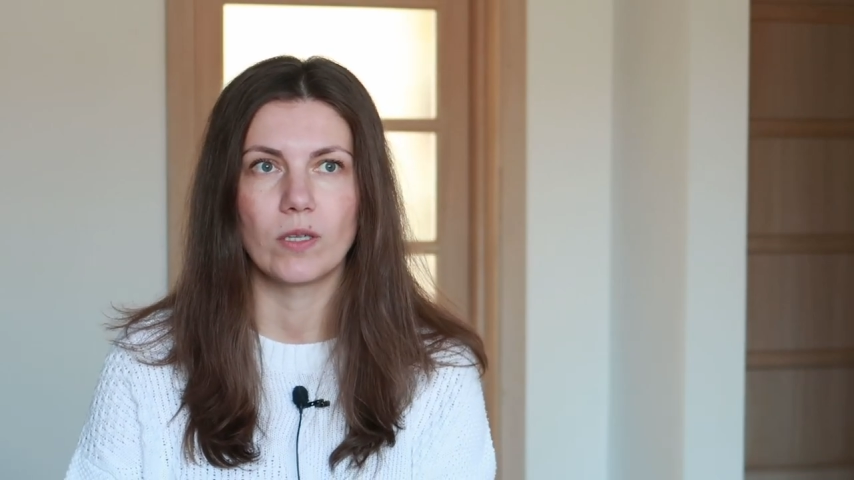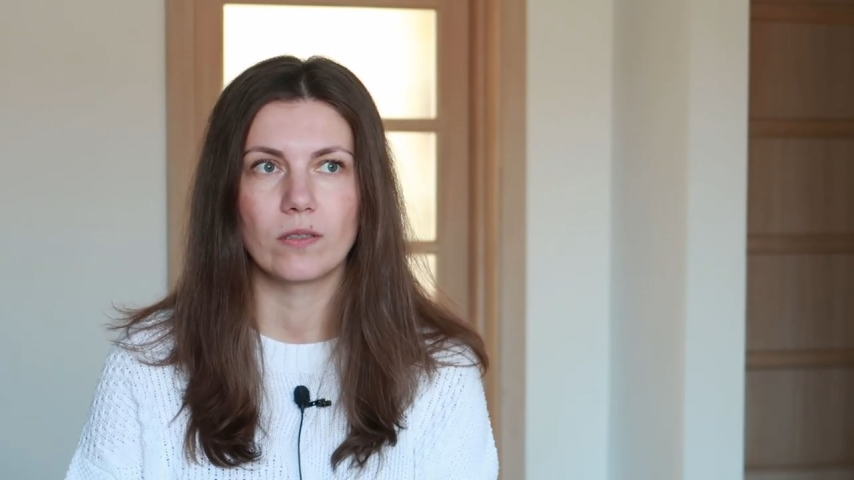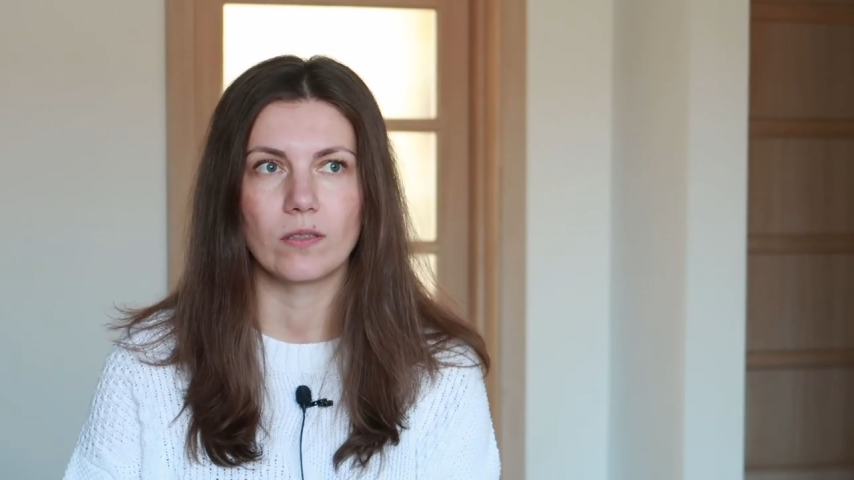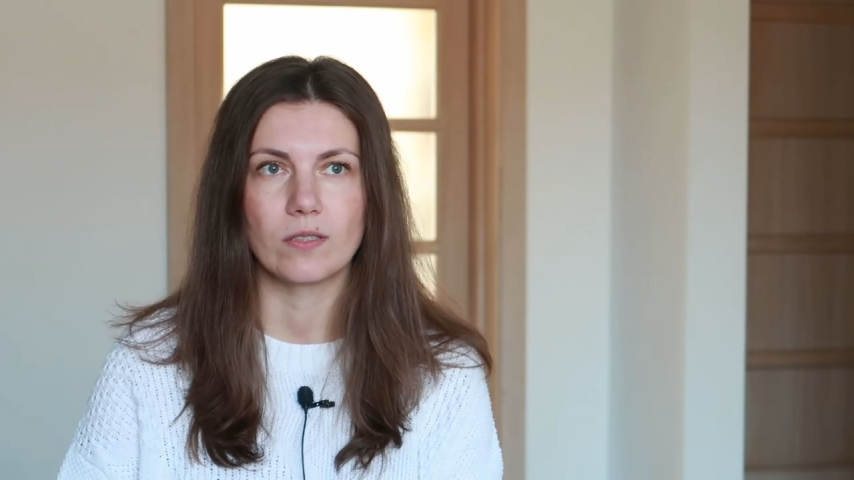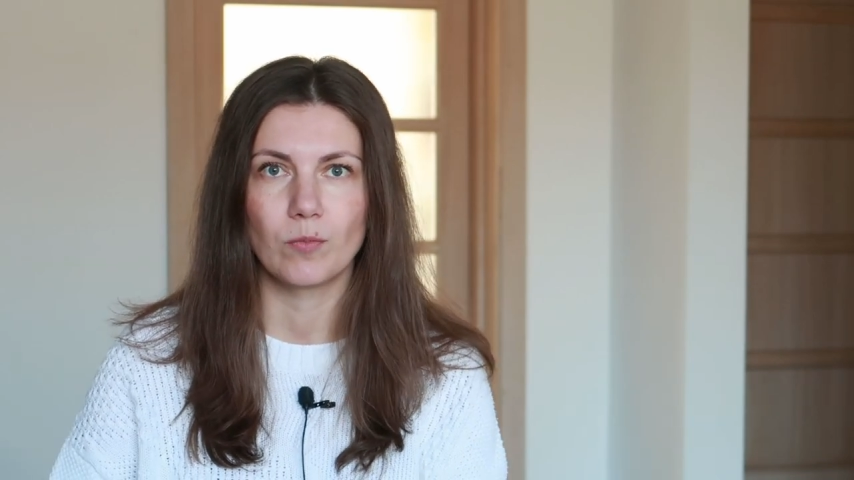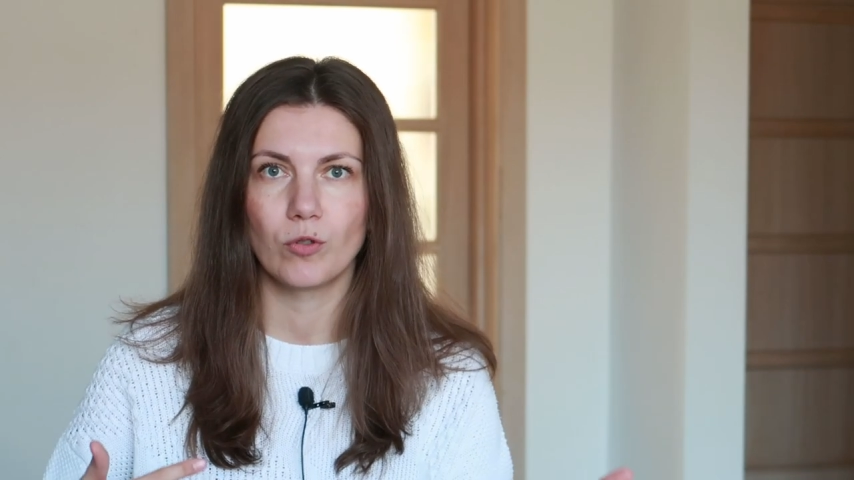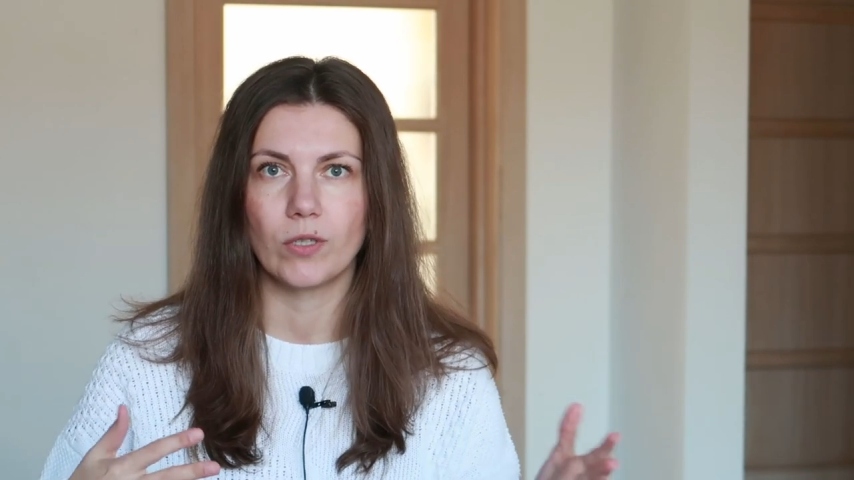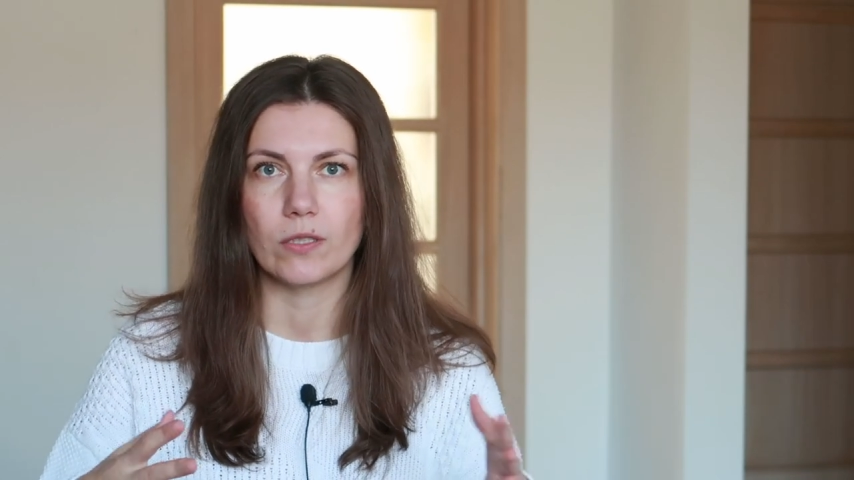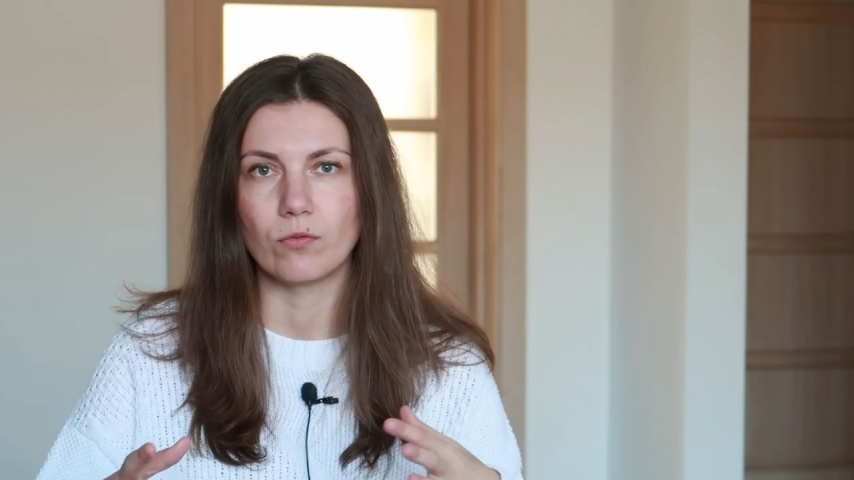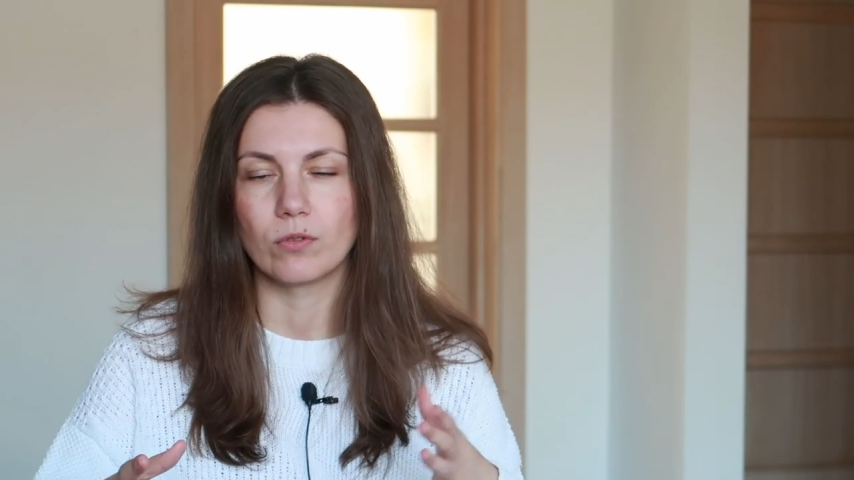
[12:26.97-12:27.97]
как-то
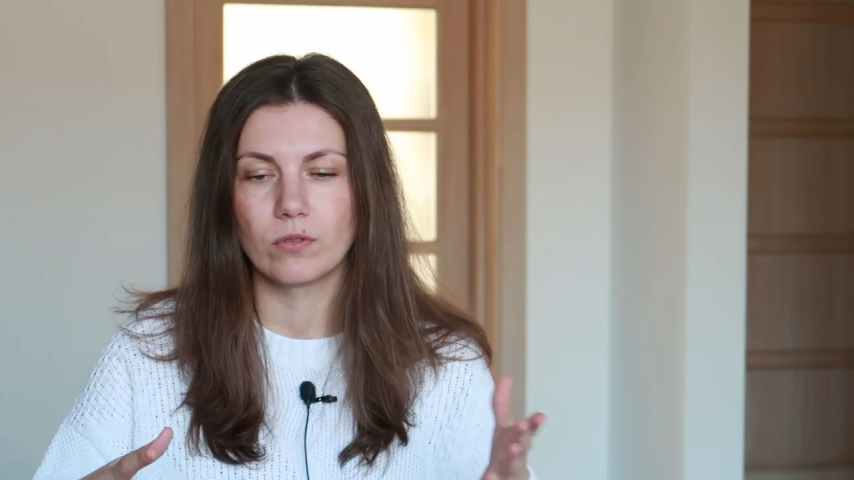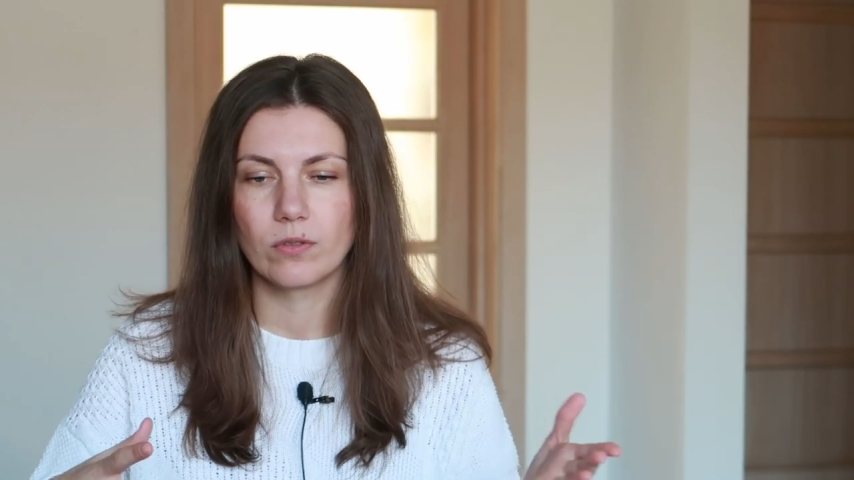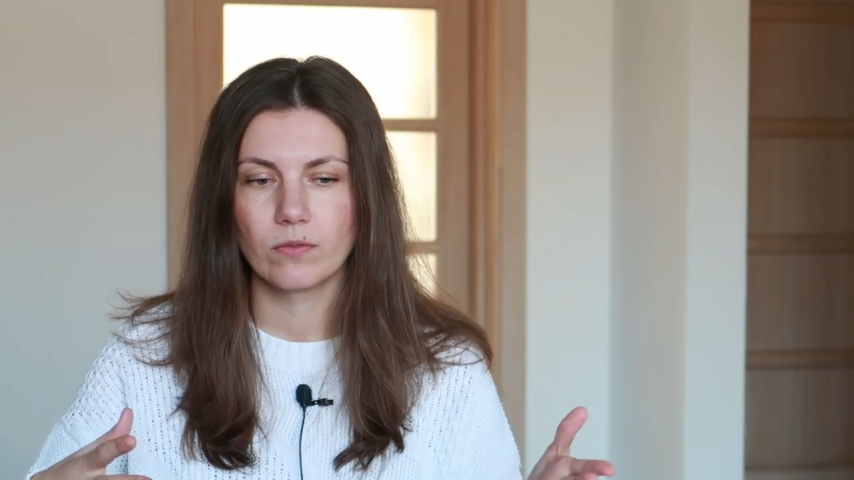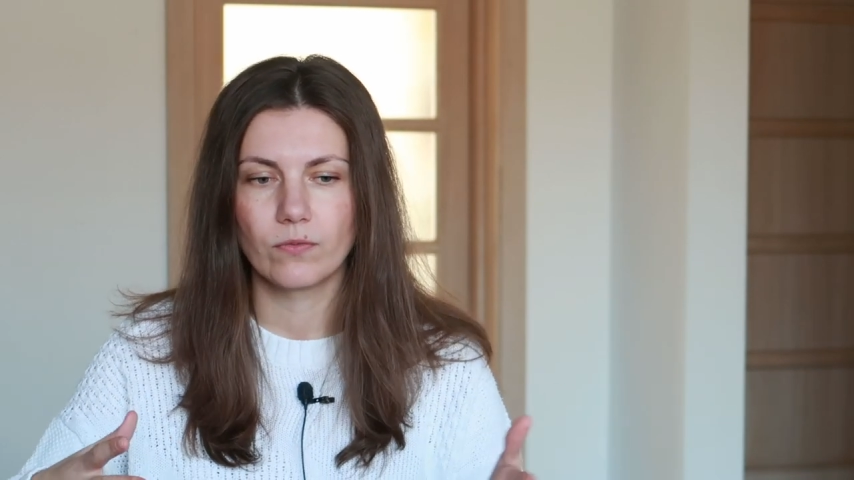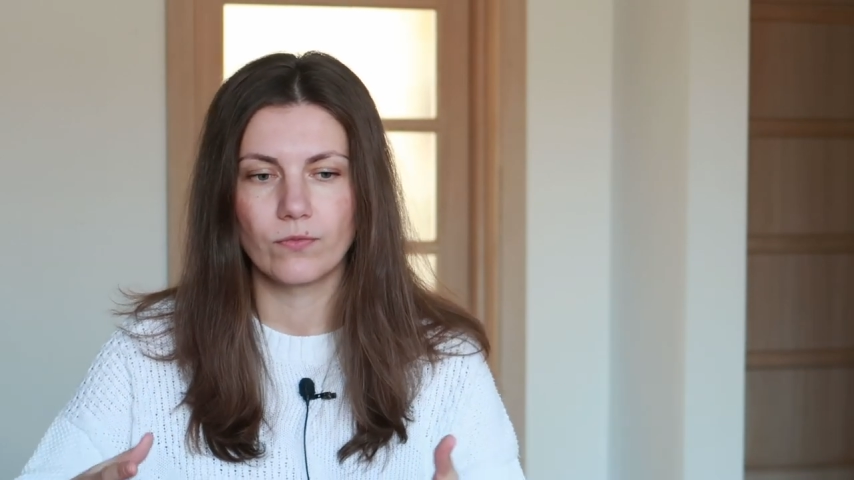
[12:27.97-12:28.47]
соблюдать вот